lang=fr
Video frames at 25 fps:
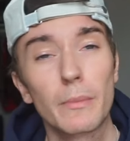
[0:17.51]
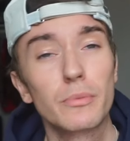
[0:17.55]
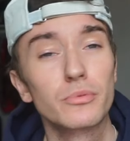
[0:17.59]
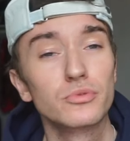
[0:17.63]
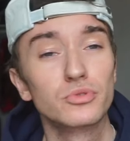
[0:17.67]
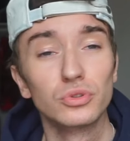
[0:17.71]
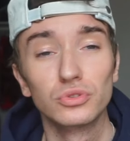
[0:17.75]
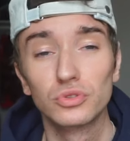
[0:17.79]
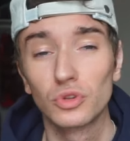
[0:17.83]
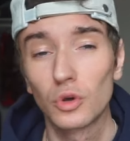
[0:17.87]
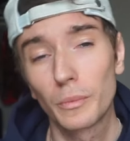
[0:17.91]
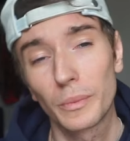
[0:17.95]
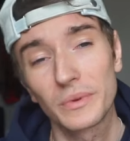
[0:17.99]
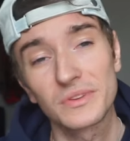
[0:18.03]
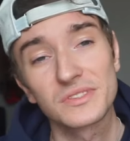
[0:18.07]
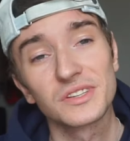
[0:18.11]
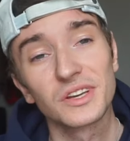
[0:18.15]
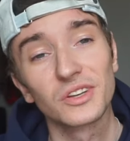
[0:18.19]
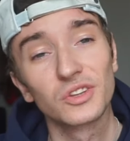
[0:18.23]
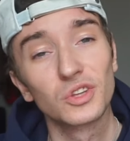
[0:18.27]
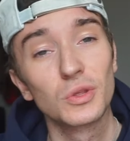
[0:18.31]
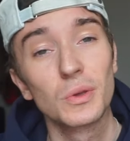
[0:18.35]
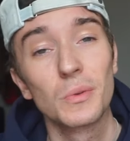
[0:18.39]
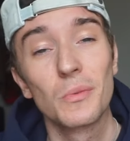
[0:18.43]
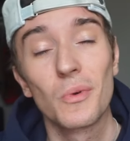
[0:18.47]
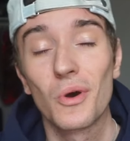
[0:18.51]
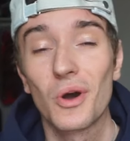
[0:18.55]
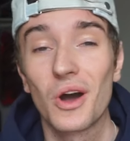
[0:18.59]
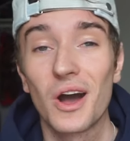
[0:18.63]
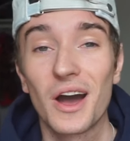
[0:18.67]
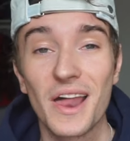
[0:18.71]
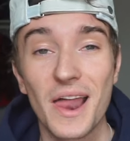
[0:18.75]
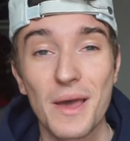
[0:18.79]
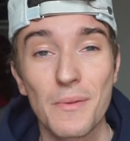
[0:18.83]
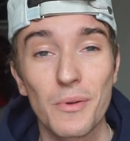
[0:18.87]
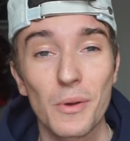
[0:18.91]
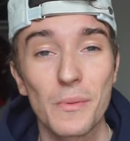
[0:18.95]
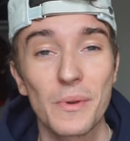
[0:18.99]
plus de temps, on passe directement
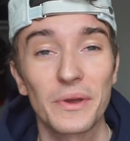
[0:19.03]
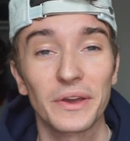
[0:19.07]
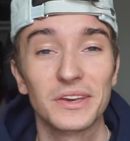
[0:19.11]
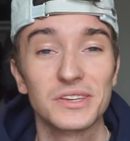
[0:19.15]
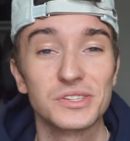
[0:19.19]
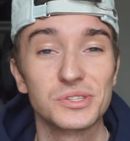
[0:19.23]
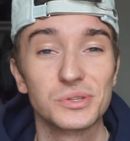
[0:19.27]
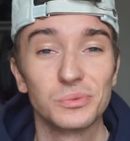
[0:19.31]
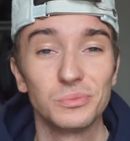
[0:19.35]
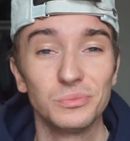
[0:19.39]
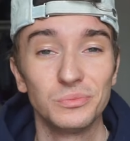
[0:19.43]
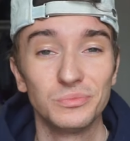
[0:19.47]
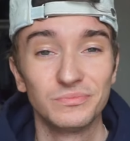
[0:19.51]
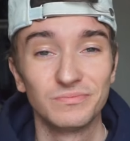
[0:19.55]
à la première question.